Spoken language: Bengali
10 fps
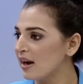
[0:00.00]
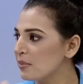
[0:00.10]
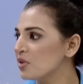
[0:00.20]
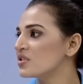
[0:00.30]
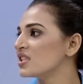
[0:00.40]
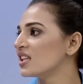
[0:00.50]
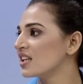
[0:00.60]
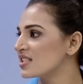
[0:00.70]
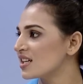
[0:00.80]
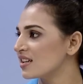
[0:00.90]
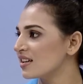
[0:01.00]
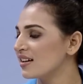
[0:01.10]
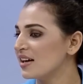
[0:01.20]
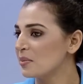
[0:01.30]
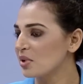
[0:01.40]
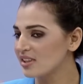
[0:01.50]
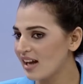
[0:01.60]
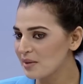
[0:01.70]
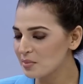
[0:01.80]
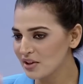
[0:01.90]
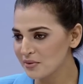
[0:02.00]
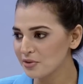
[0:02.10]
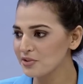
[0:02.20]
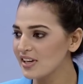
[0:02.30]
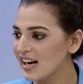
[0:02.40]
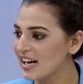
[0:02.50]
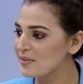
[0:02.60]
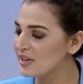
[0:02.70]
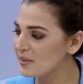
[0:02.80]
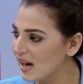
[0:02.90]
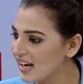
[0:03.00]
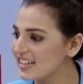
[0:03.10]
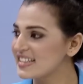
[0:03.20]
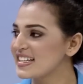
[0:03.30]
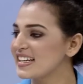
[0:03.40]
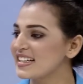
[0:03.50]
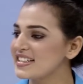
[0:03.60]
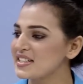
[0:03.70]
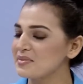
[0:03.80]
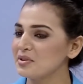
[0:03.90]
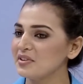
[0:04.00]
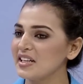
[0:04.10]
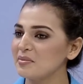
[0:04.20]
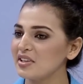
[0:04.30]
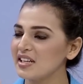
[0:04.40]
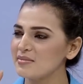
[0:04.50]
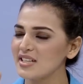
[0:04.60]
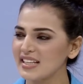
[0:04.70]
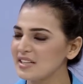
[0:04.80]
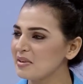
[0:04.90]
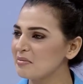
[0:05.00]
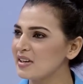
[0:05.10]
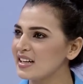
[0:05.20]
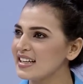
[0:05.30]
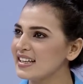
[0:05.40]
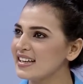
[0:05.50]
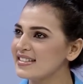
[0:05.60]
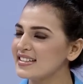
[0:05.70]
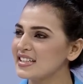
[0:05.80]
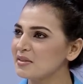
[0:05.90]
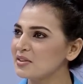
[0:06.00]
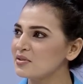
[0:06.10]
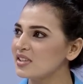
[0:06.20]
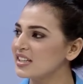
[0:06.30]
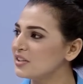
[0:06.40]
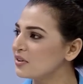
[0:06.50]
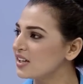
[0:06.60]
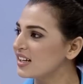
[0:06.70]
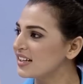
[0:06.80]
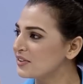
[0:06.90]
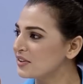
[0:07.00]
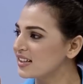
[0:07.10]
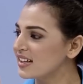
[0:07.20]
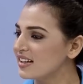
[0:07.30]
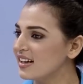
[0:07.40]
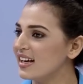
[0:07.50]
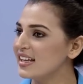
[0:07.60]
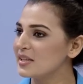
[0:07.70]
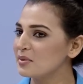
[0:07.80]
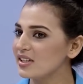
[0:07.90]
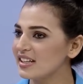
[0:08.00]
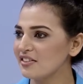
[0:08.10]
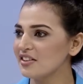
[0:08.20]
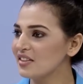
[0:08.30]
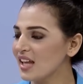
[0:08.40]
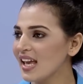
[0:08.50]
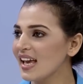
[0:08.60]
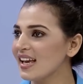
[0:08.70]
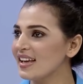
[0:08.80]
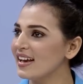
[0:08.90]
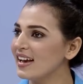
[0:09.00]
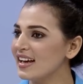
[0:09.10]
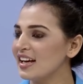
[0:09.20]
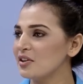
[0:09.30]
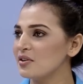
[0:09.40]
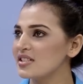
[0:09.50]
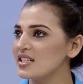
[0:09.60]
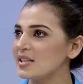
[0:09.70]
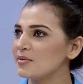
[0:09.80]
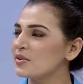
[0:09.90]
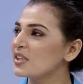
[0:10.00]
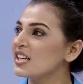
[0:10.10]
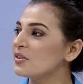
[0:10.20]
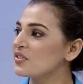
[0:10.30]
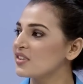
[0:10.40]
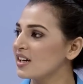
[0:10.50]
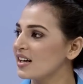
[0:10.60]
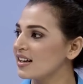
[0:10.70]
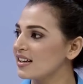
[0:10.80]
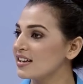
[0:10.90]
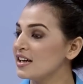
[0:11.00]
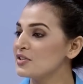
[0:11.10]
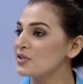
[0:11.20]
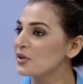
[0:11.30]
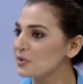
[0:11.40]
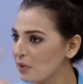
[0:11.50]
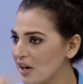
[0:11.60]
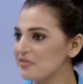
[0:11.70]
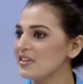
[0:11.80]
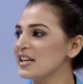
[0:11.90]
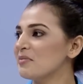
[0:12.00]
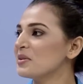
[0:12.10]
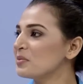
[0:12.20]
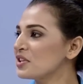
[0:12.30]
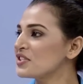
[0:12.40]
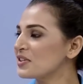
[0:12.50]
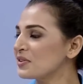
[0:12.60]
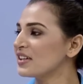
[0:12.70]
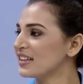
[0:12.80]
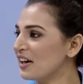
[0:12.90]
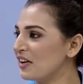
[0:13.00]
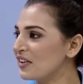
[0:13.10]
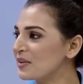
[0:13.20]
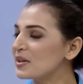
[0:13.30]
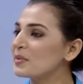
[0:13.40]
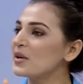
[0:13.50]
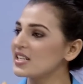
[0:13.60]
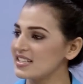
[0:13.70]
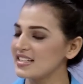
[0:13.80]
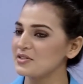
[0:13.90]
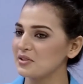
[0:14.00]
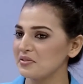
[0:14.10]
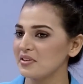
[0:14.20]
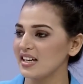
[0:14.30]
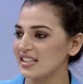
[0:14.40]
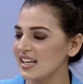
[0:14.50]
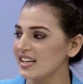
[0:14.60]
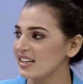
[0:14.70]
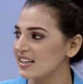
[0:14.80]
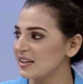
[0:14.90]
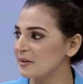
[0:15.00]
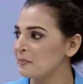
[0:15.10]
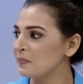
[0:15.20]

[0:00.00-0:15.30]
আমিও চিনি না জানি না বাট তারপরে ফোনটা রাখার পরে আমি আরেকটা জার্নালিস্টকে ফোন হ্যাঁ। দিয়ে বললাম যে কি ব্যাপার এই এই সিনেমা দুইটার হিরোকে হিরোইনকে তো বলে হিরোইন তো এই হিরো হচ্ছে এরকম তোরা কি করছে কারা কি যখন ওয়াইফের নাম দিয়ে পরিচয় করিয়ে দেওয়া হলো বললাম ও আচ্ছা আচ্ছা ওকে ফাইন তাই মানে বোন